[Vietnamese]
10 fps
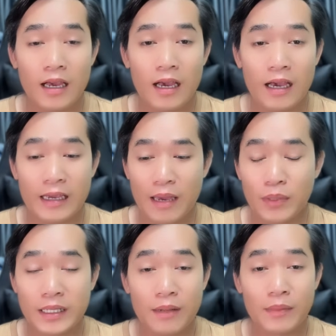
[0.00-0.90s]
à, ngày
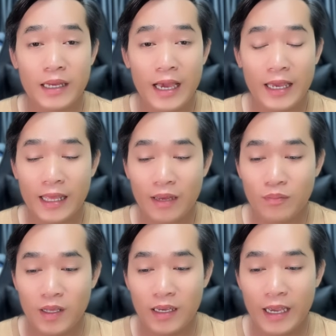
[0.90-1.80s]
10 tháng 12 nha
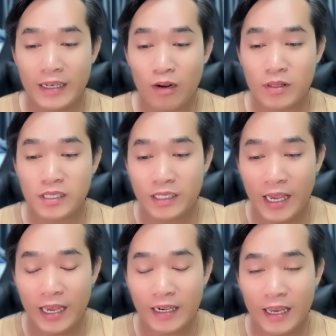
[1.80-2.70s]
thì trong cái sự
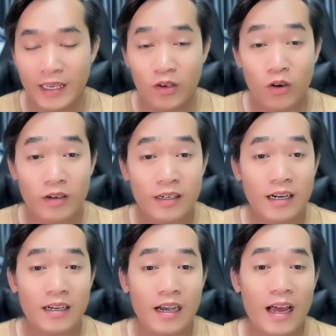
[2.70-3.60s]
kiện này thì có
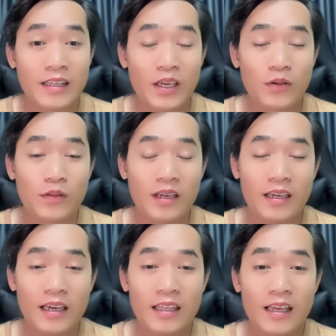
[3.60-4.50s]
rất là nhiều những
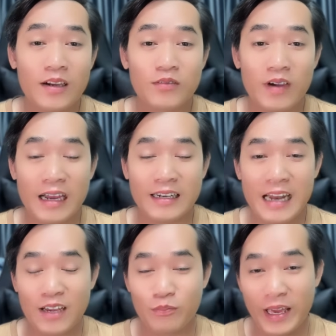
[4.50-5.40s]
cái nhân vật
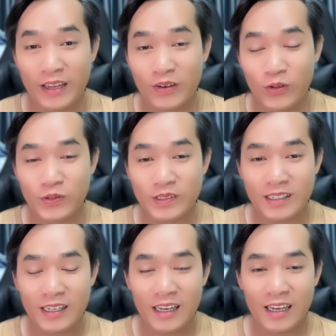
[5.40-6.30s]
đặc biệt luôn
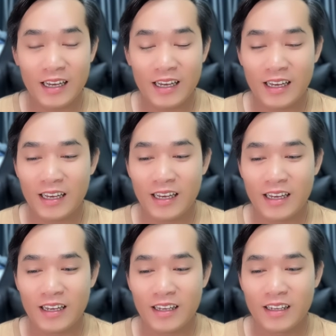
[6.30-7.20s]

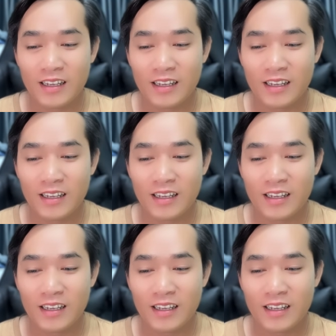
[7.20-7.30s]
à,